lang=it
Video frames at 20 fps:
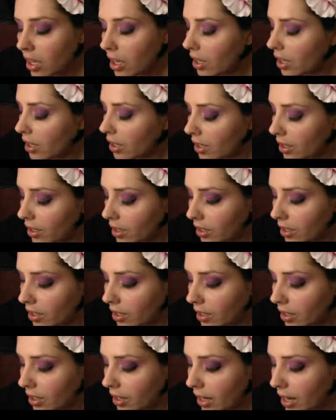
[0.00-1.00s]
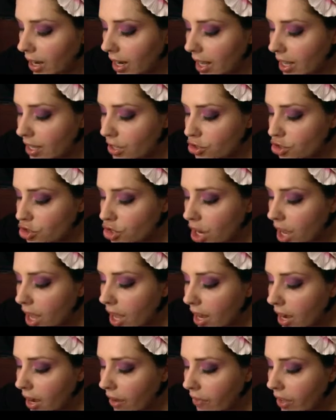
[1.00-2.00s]
eh,
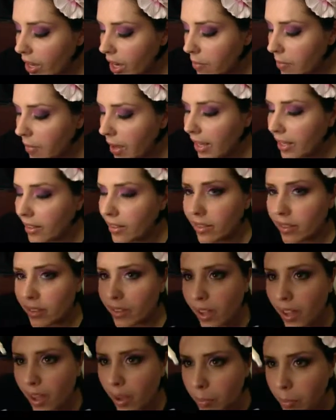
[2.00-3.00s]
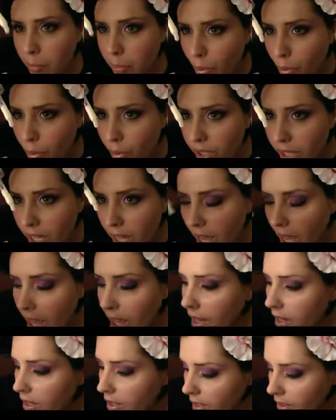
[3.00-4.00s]
leggera veramente, poi
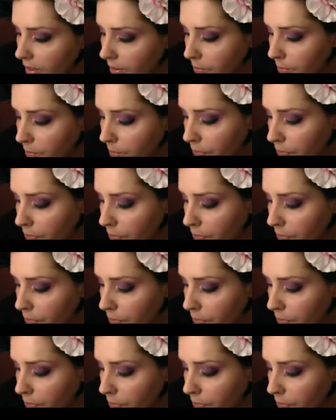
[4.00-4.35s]
è, eh,